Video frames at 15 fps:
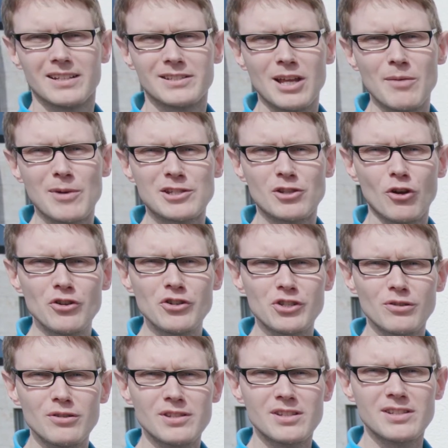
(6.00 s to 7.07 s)
Thema
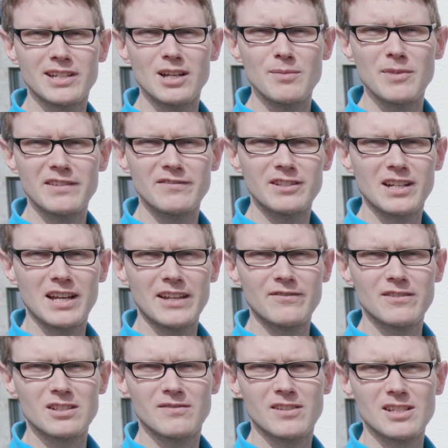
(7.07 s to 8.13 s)
Sonnenschutz ist ja immer wieder
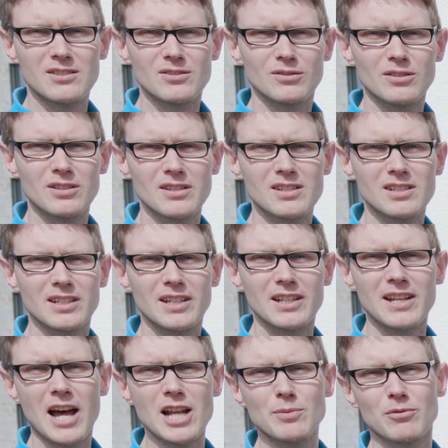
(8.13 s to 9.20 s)
etwas, was uns
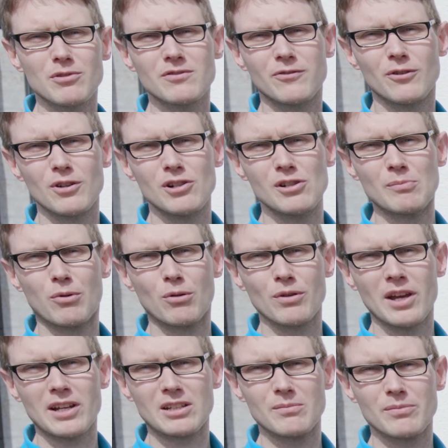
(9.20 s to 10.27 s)
in anspruchsvollen
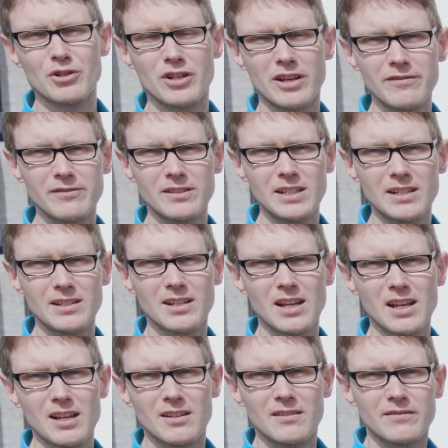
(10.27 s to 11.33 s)
Projekten beschäftigt.
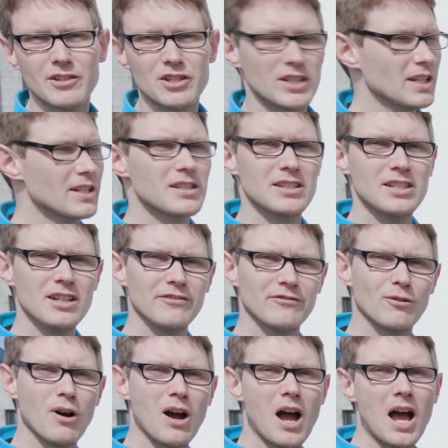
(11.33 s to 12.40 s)
Wir stehen jetzt hier
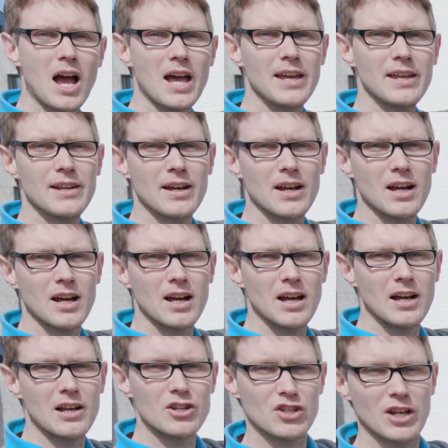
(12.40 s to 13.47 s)
vor
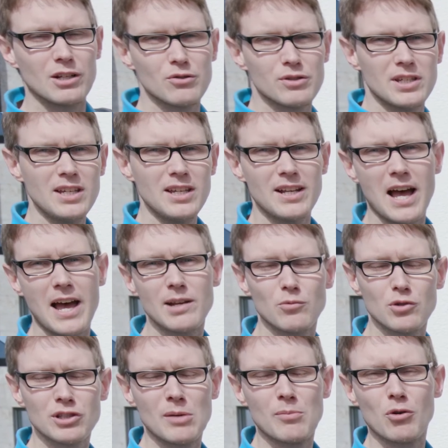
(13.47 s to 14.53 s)
einer Jalousie in
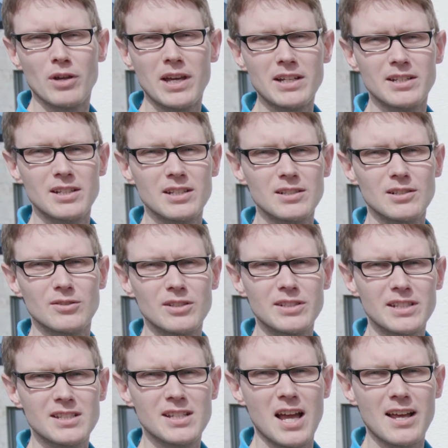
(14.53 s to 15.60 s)
einem unserer Projekte
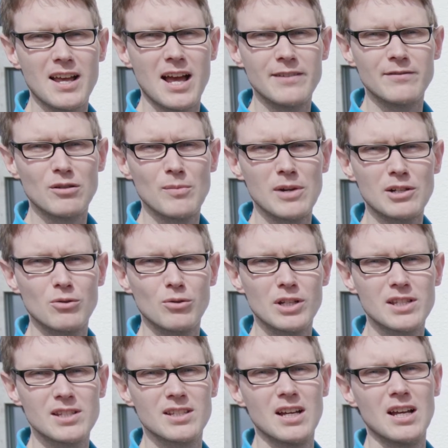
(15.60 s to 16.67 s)
und ich zeige einfach mal
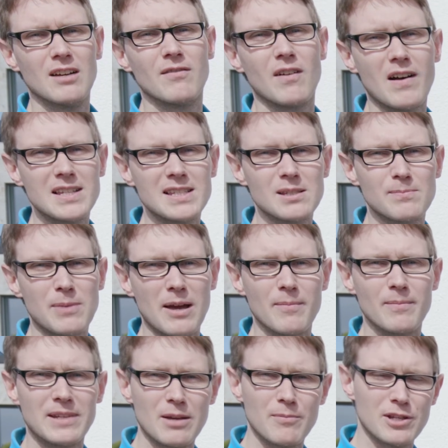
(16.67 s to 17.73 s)
kurz, was
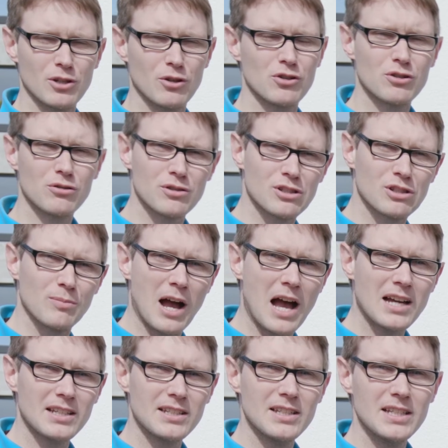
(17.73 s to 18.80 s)
beim Thema Sonnenschutz zu
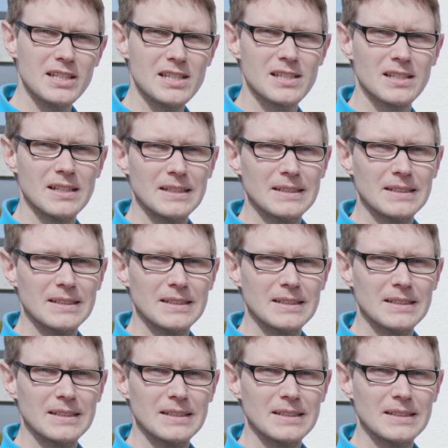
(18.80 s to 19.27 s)
beachten ist.